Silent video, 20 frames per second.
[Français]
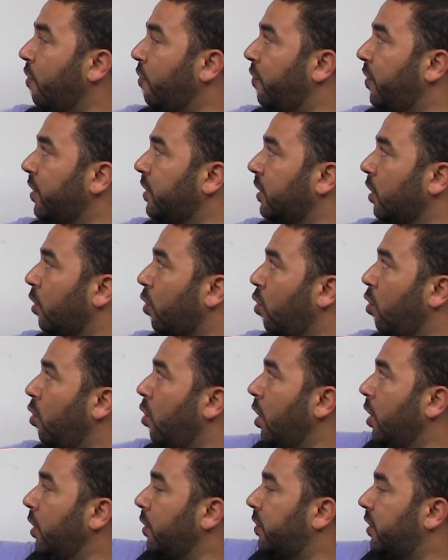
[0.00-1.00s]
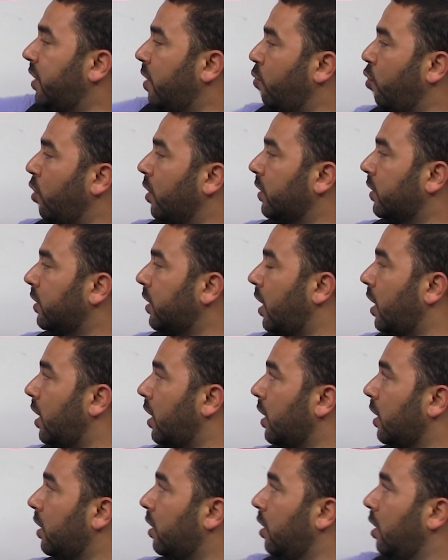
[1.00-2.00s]
V0, c'est moins
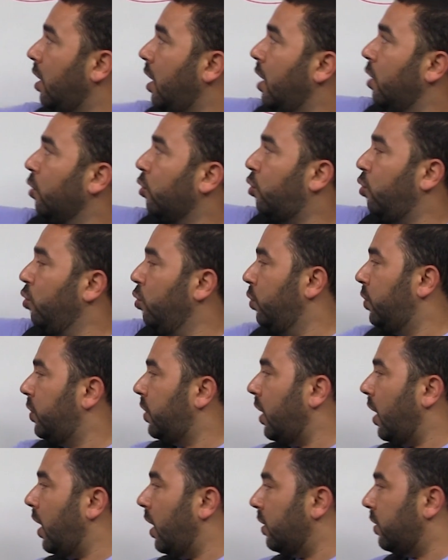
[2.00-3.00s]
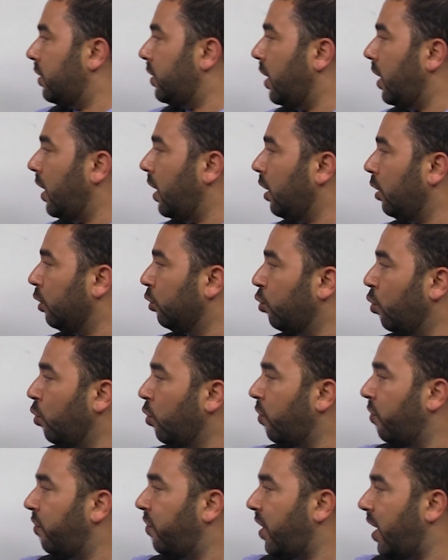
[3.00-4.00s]
5. Q, c'est 1 tiers,
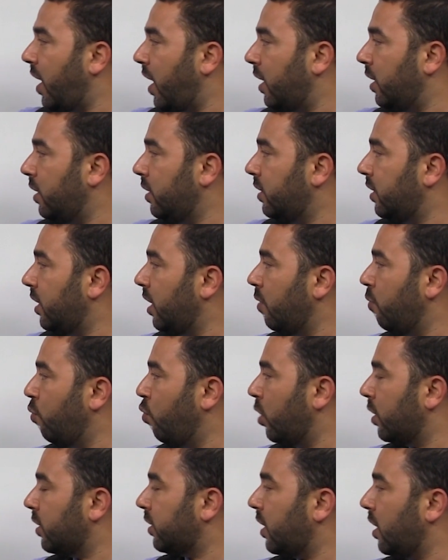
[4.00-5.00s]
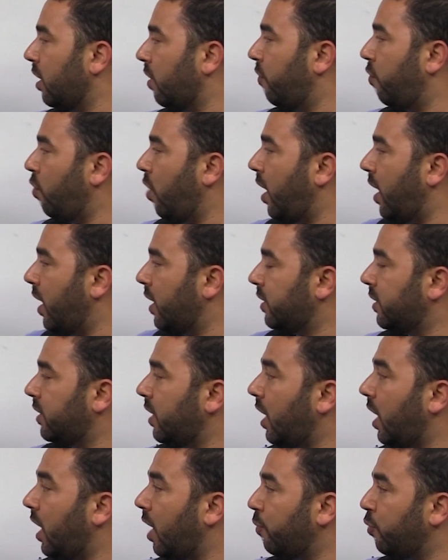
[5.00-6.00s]
donc Vn, c'est moins 5 fois 1
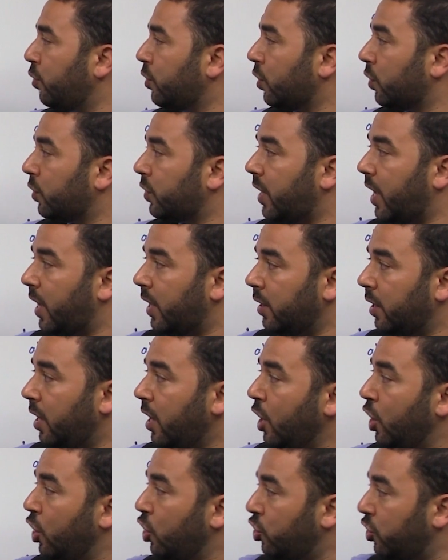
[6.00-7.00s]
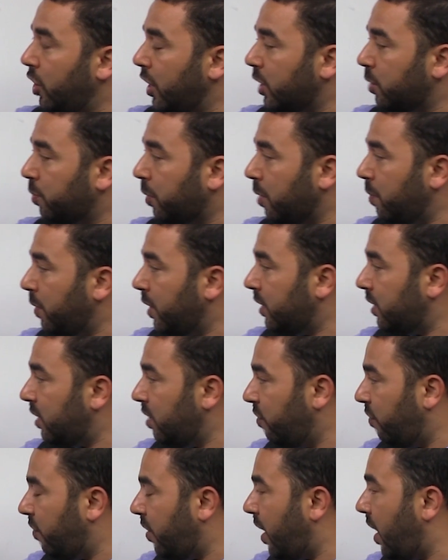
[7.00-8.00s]
tiers à la puissance n. J'ai exprimé
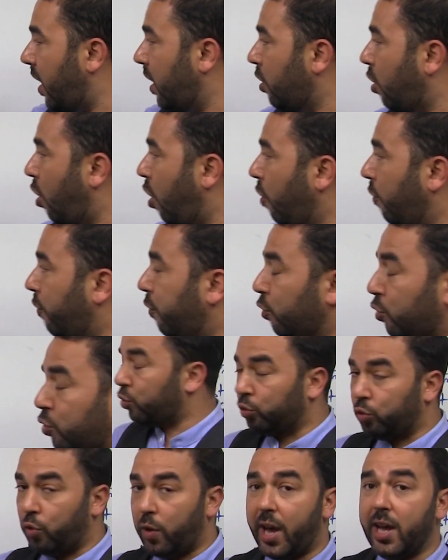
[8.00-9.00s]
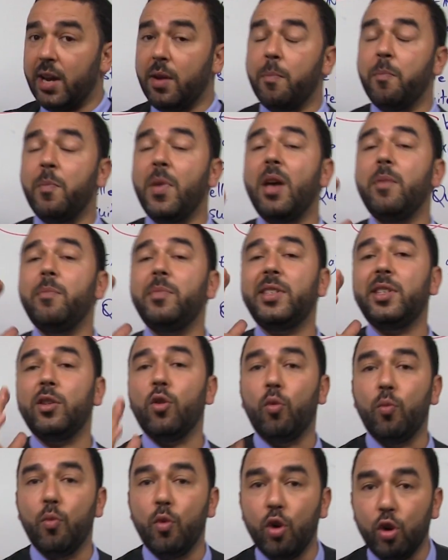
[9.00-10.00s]
ici Vn en fonction de n, même
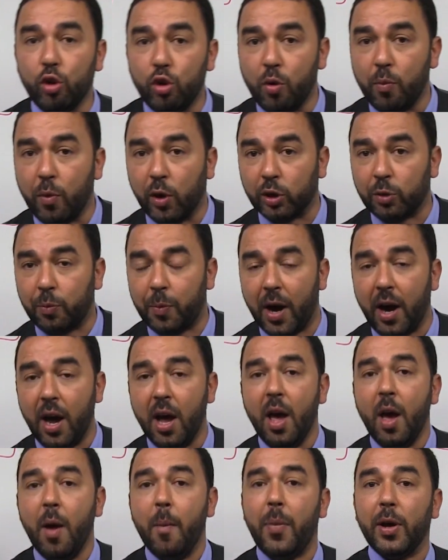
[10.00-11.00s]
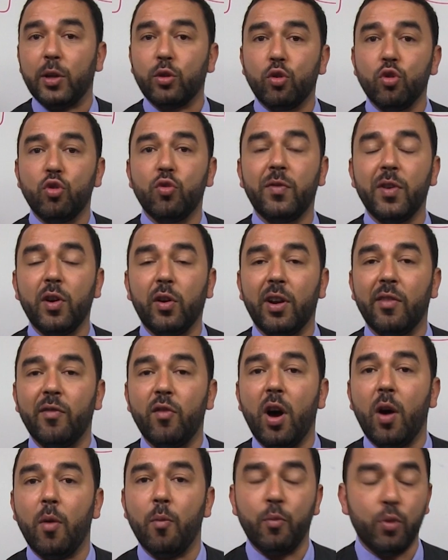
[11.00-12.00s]
si on ne me le demande pas, parce que je vais en
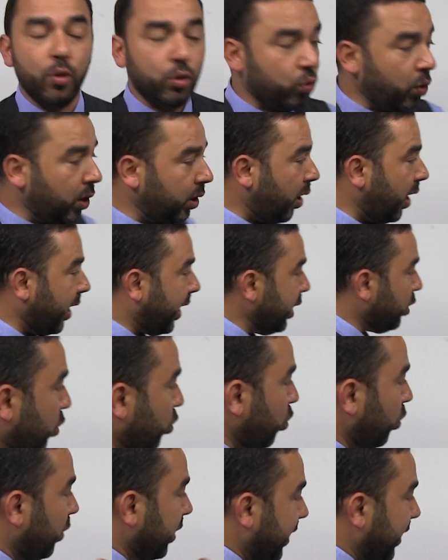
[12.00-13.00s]
avoir besoin dans la question